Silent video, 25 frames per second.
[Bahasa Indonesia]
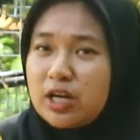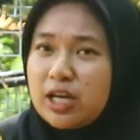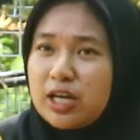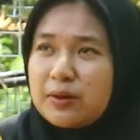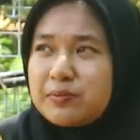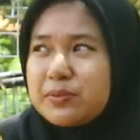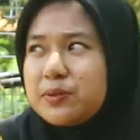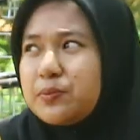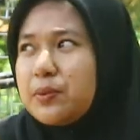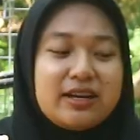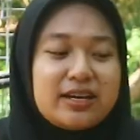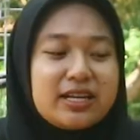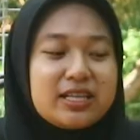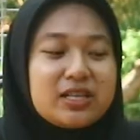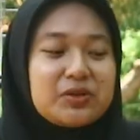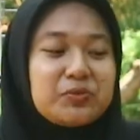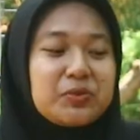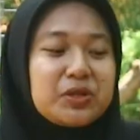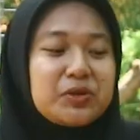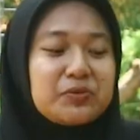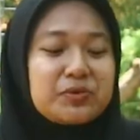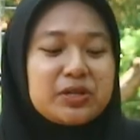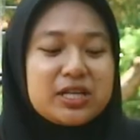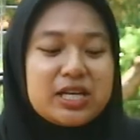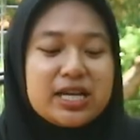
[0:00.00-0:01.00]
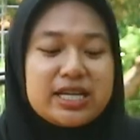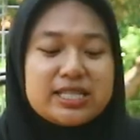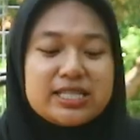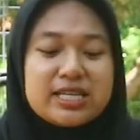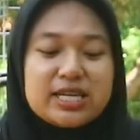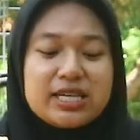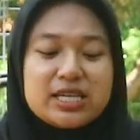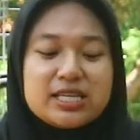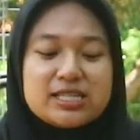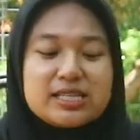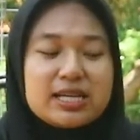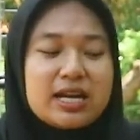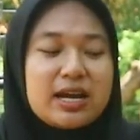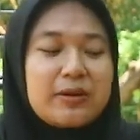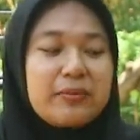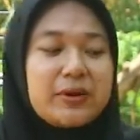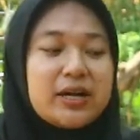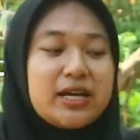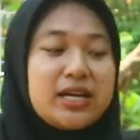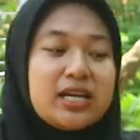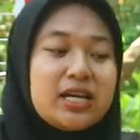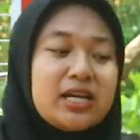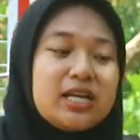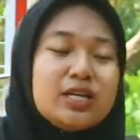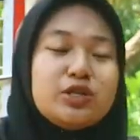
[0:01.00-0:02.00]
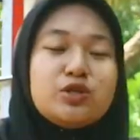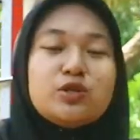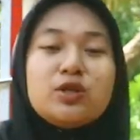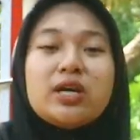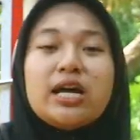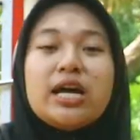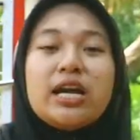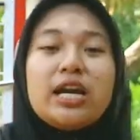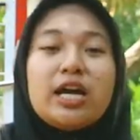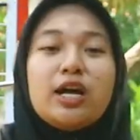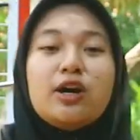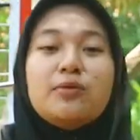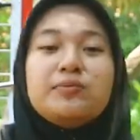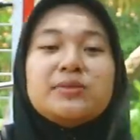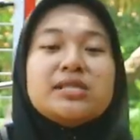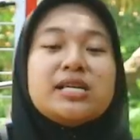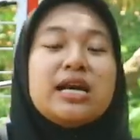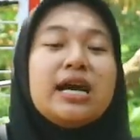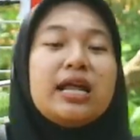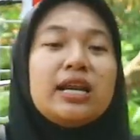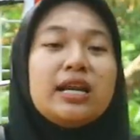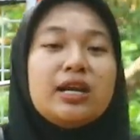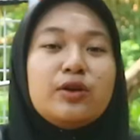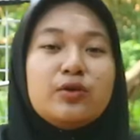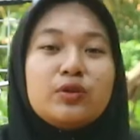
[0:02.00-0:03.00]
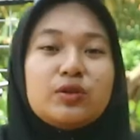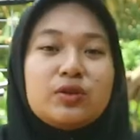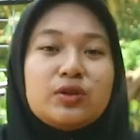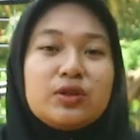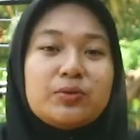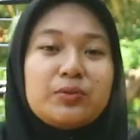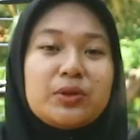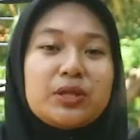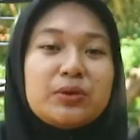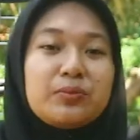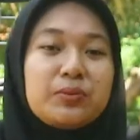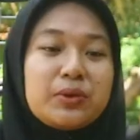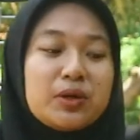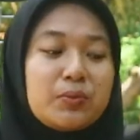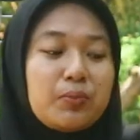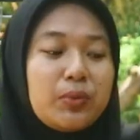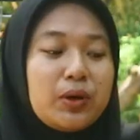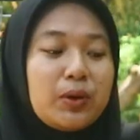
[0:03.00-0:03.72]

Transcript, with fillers: games oke teman-teman nah jadi senapan ini juga rekom sekali untuk teman-teman